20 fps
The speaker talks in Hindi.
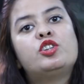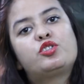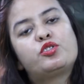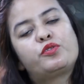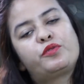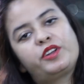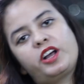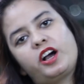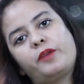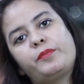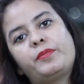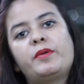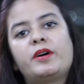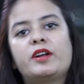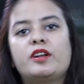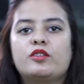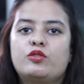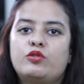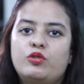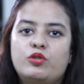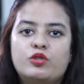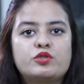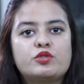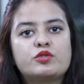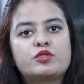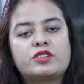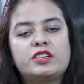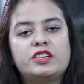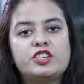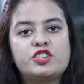तो फिर आप हमारा कोर्स
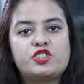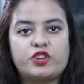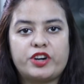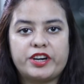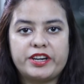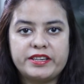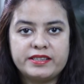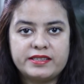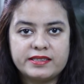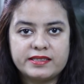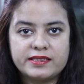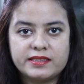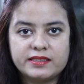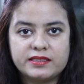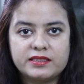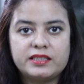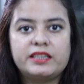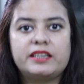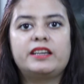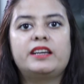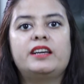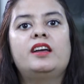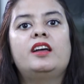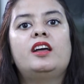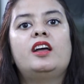उसके लिए ज्वाइन कर सकते हैं